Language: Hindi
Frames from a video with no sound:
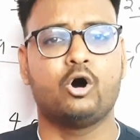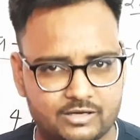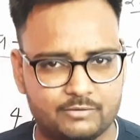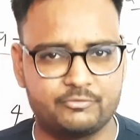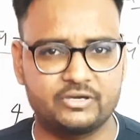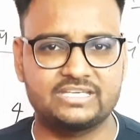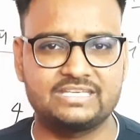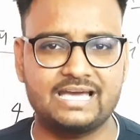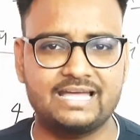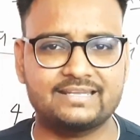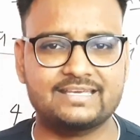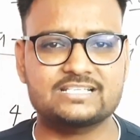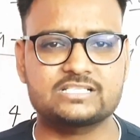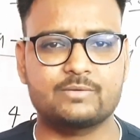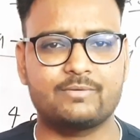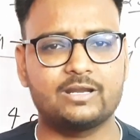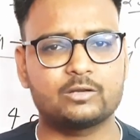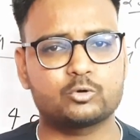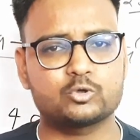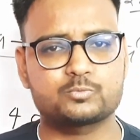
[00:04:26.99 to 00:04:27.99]
विज्ञान के
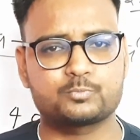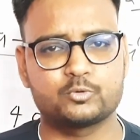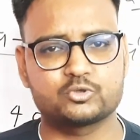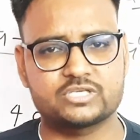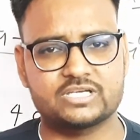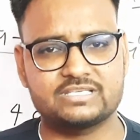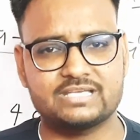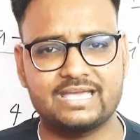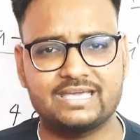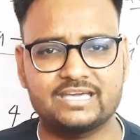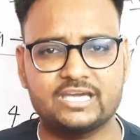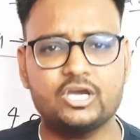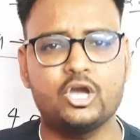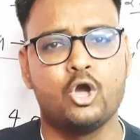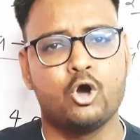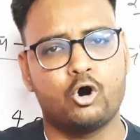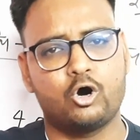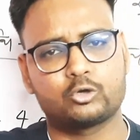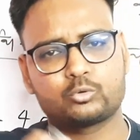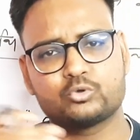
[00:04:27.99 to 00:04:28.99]
सवाल कुछ पूछे जाएंगे
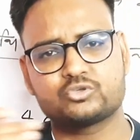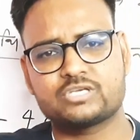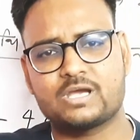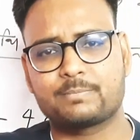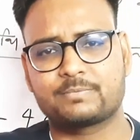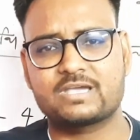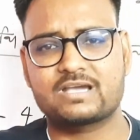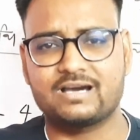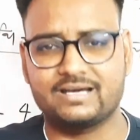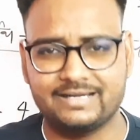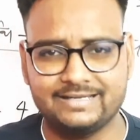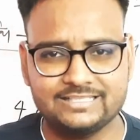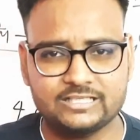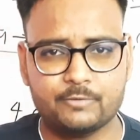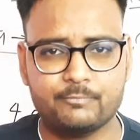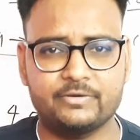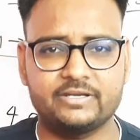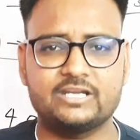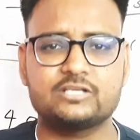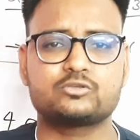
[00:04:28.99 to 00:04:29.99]
और कुछ आपके करंट
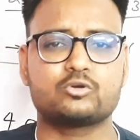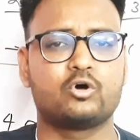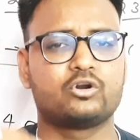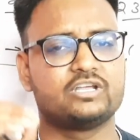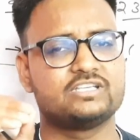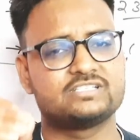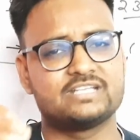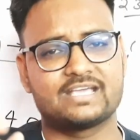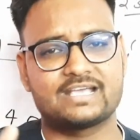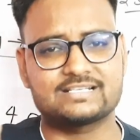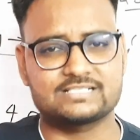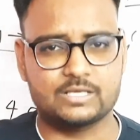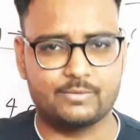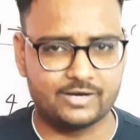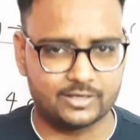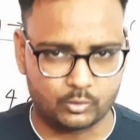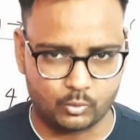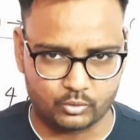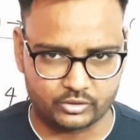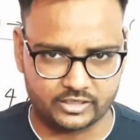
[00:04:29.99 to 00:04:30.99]
अफेयरेंस और रीजनिंग के
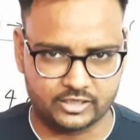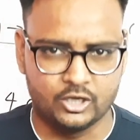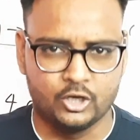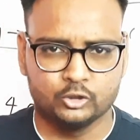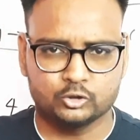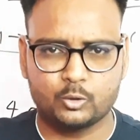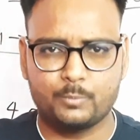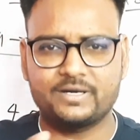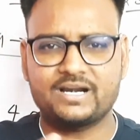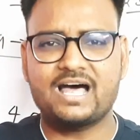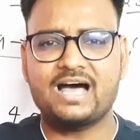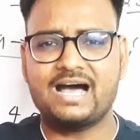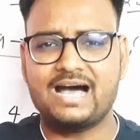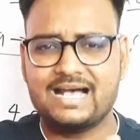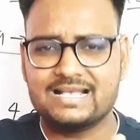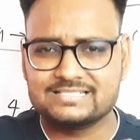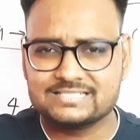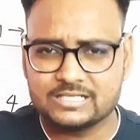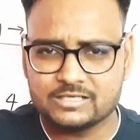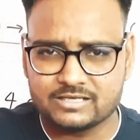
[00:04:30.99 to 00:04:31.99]
सवाल होंगे तो बड़ा
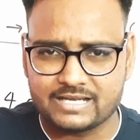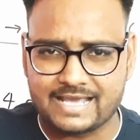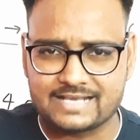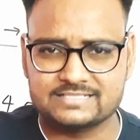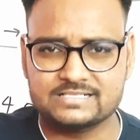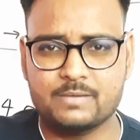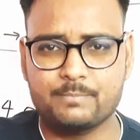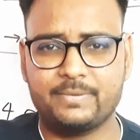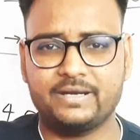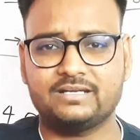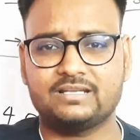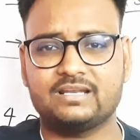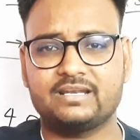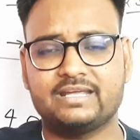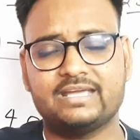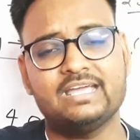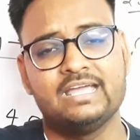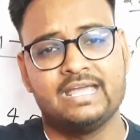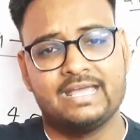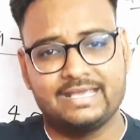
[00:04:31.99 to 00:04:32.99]
आसान एग्जाम पैटर्न
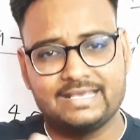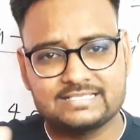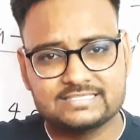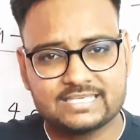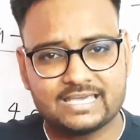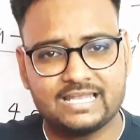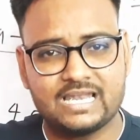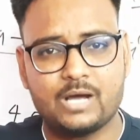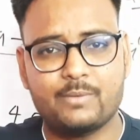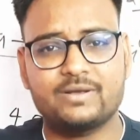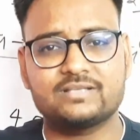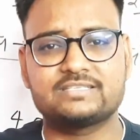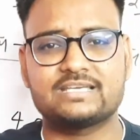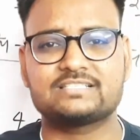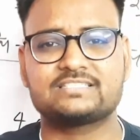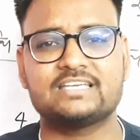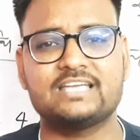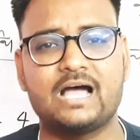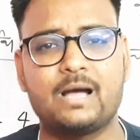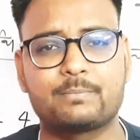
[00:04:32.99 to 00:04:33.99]
है इसके अलावा
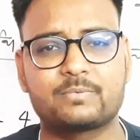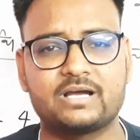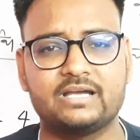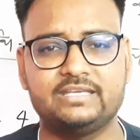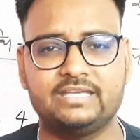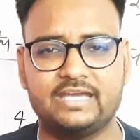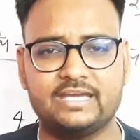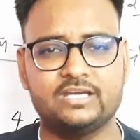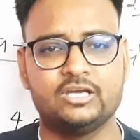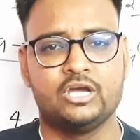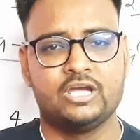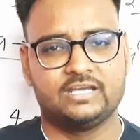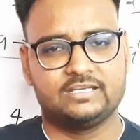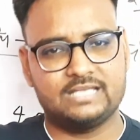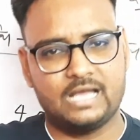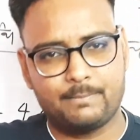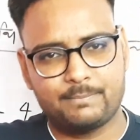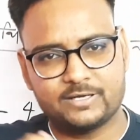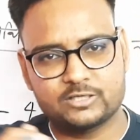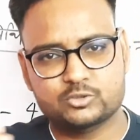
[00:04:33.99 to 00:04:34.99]
जैसे ही आपका ये
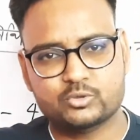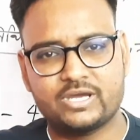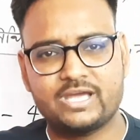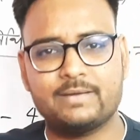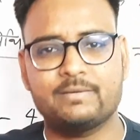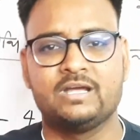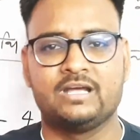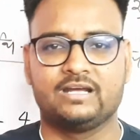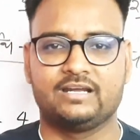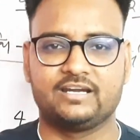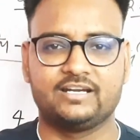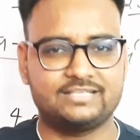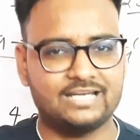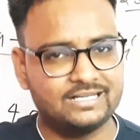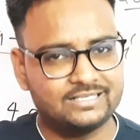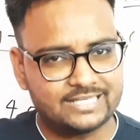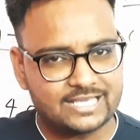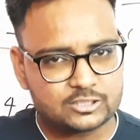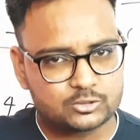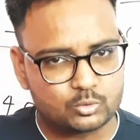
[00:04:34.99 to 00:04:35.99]
यहाँ पर जो है रिटर्न
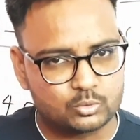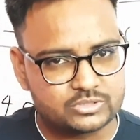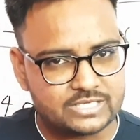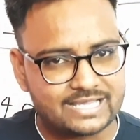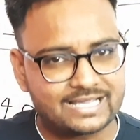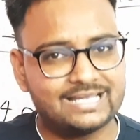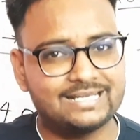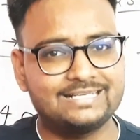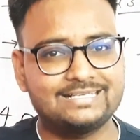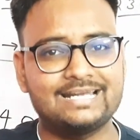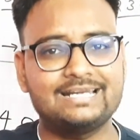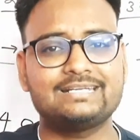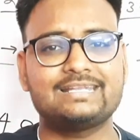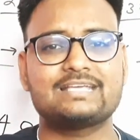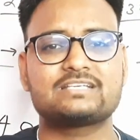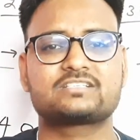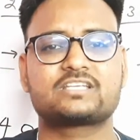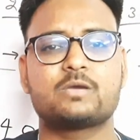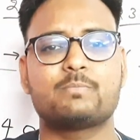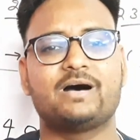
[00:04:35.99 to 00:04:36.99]
टेस्ट हो जाएगा रिटर्न
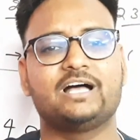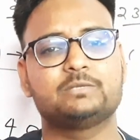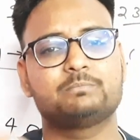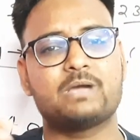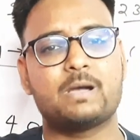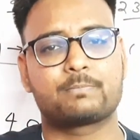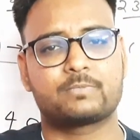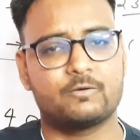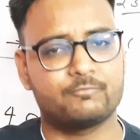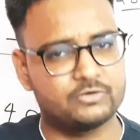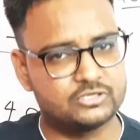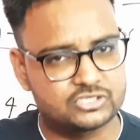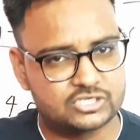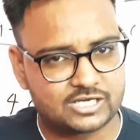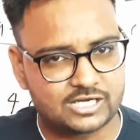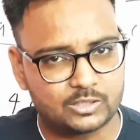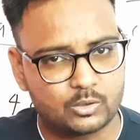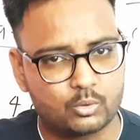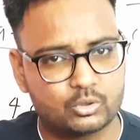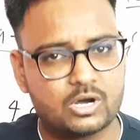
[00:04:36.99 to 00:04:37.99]
टेस्ट के बाद में आपका
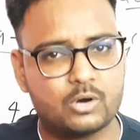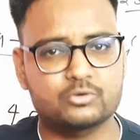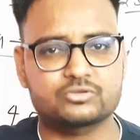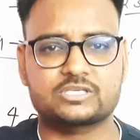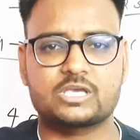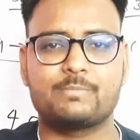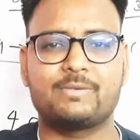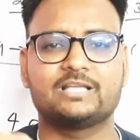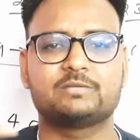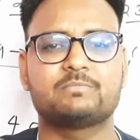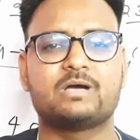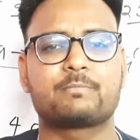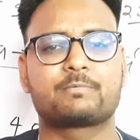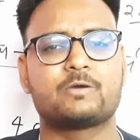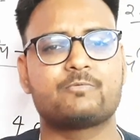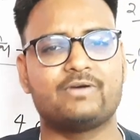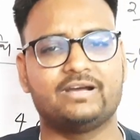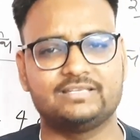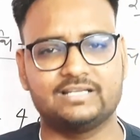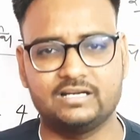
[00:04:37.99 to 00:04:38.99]
फिजिकल होगा उसके बाद में आपके
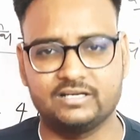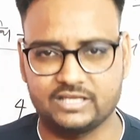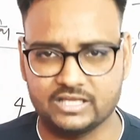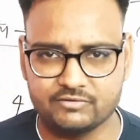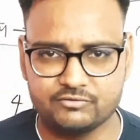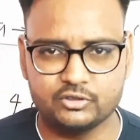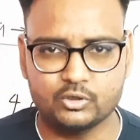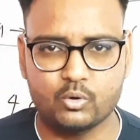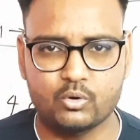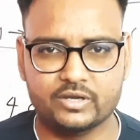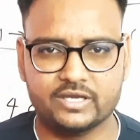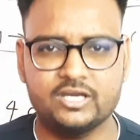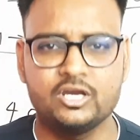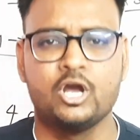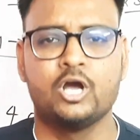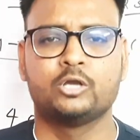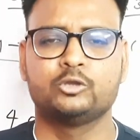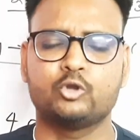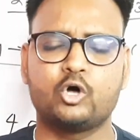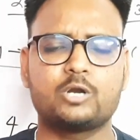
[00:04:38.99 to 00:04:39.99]
फाइनल डे भी होंगे
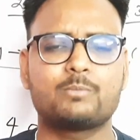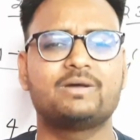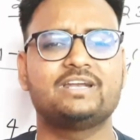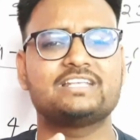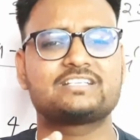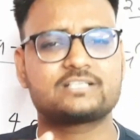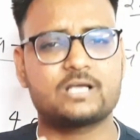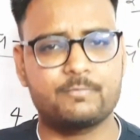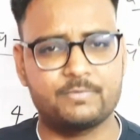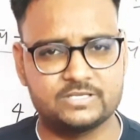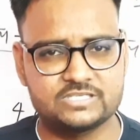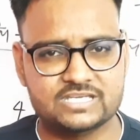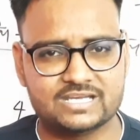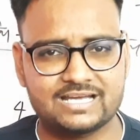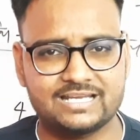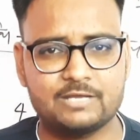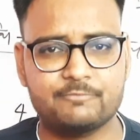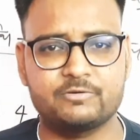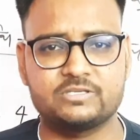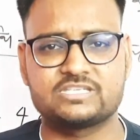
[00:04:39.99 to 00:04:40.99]
नॉर्मल इसका
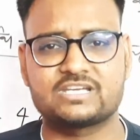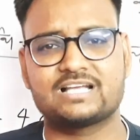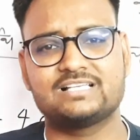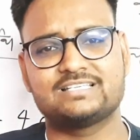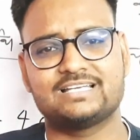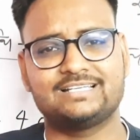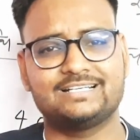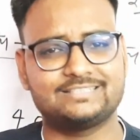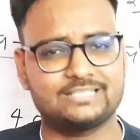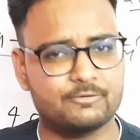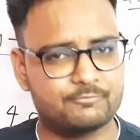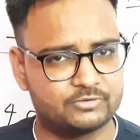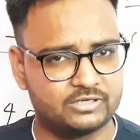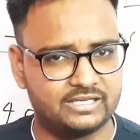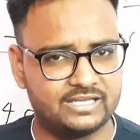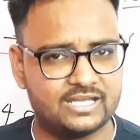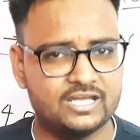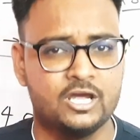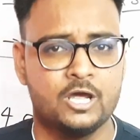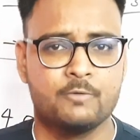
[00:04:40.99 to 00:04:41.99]
फिजिकल है फिजिकल ज़्यादा टफ नहीं
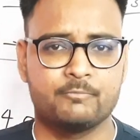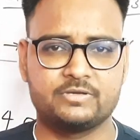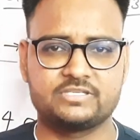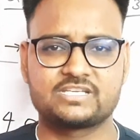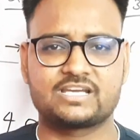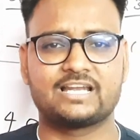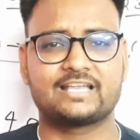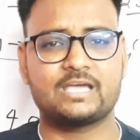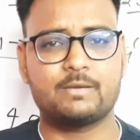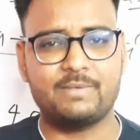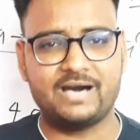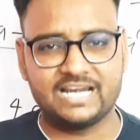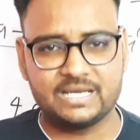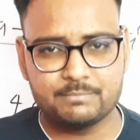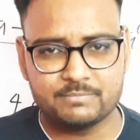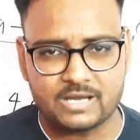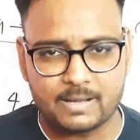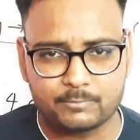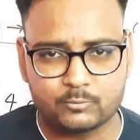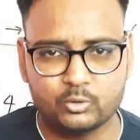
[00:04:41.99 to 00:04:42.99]
है फिजिकल के बारे
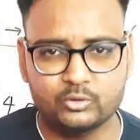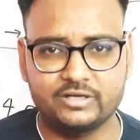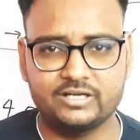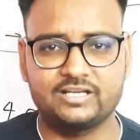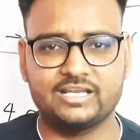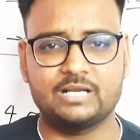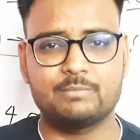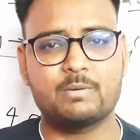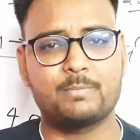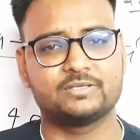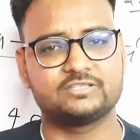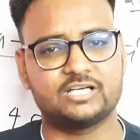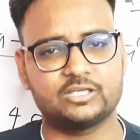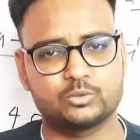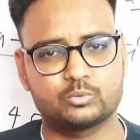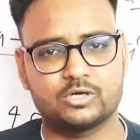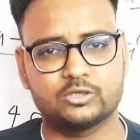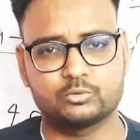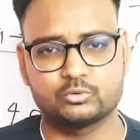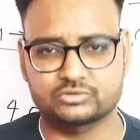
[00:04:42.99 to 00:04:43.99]
में आपको डिटेल में बता
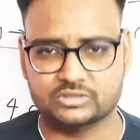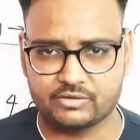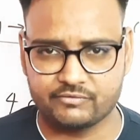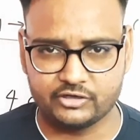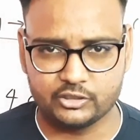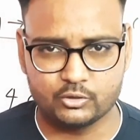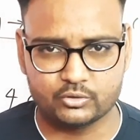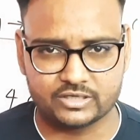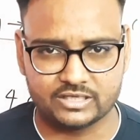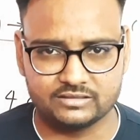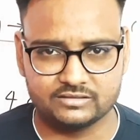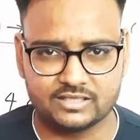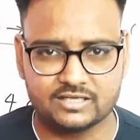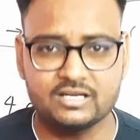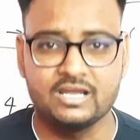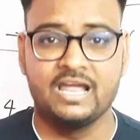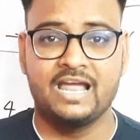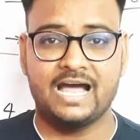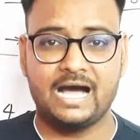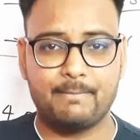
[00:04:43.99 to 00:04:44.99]
दूंगा दूसरे वीडियो के अंदर
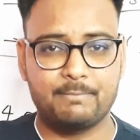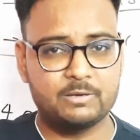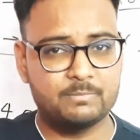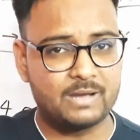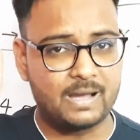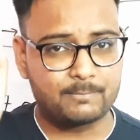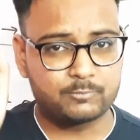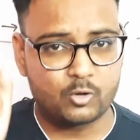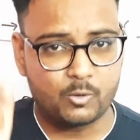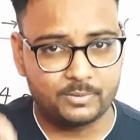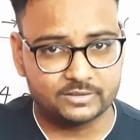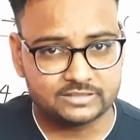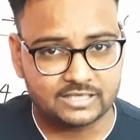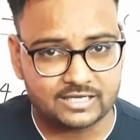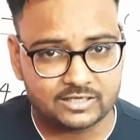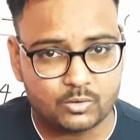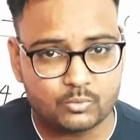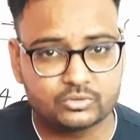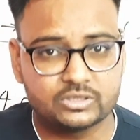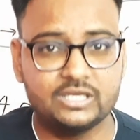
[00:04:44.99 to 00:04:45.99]
अभी मैं आपको बता
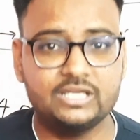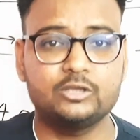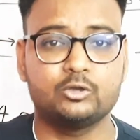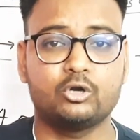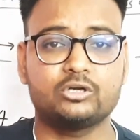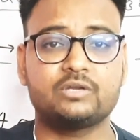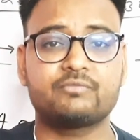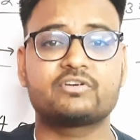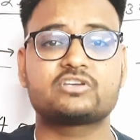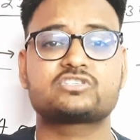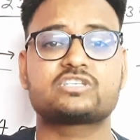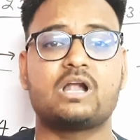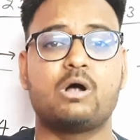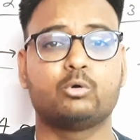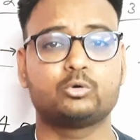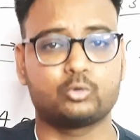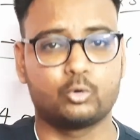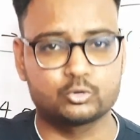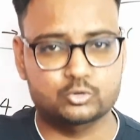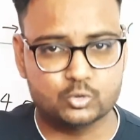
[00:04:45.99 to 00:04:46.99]
रहा हूँ कि नोटिफिकेशन
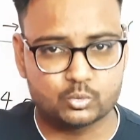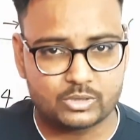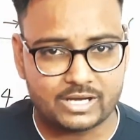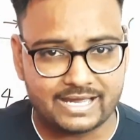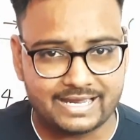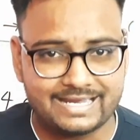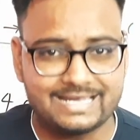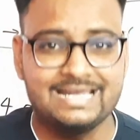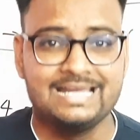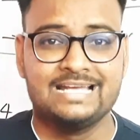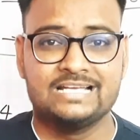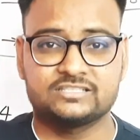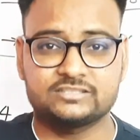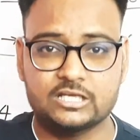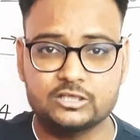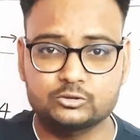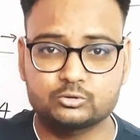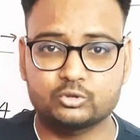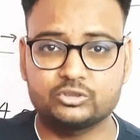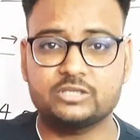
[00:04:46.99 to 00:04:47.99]
आउट हो चुका है
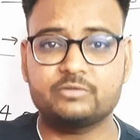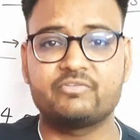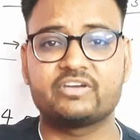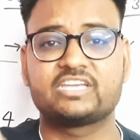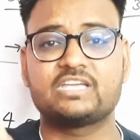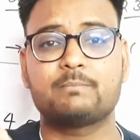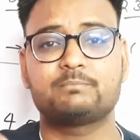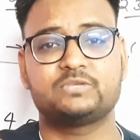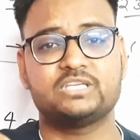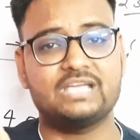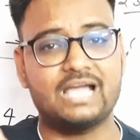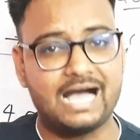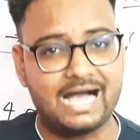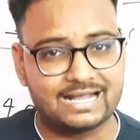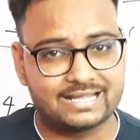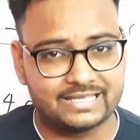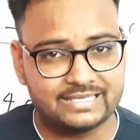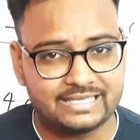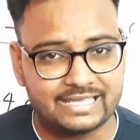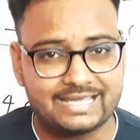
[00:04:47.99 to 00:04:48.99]
संशोधित विज्ञप्ति आ
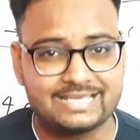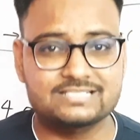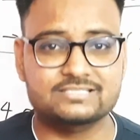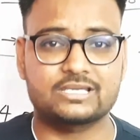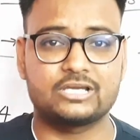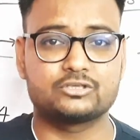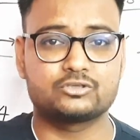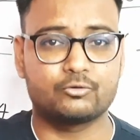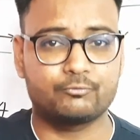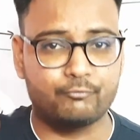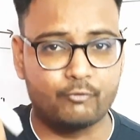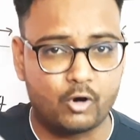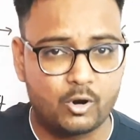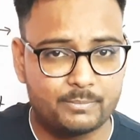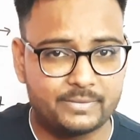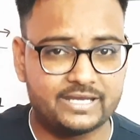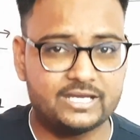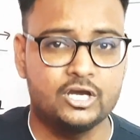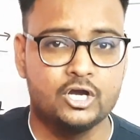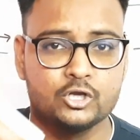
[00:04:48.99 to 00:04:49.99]
गई है इसके जो फॉर्म
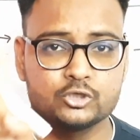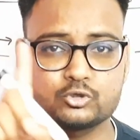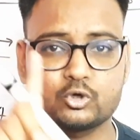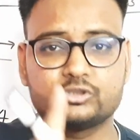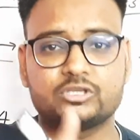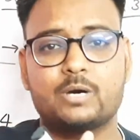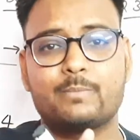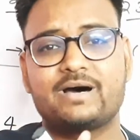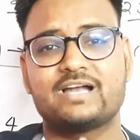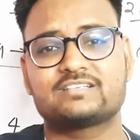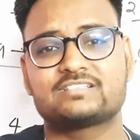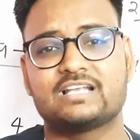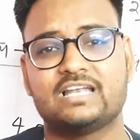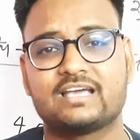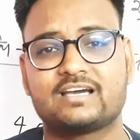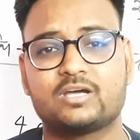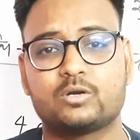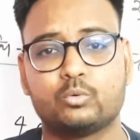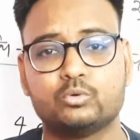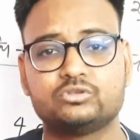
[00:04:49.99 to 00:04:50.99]
है चौदह मार्च से
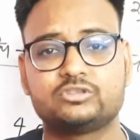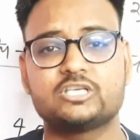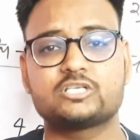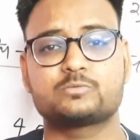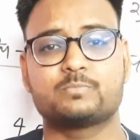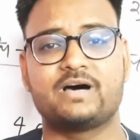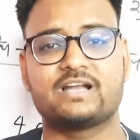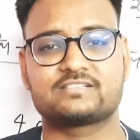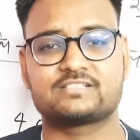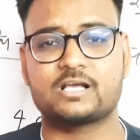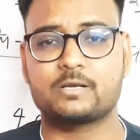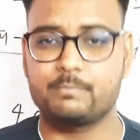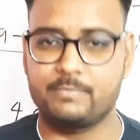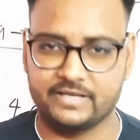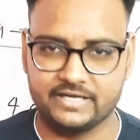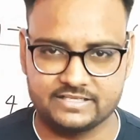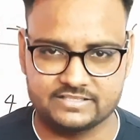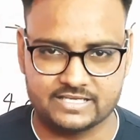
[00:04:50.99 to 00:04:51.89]
लेकर उनतीस मार्च तक भरे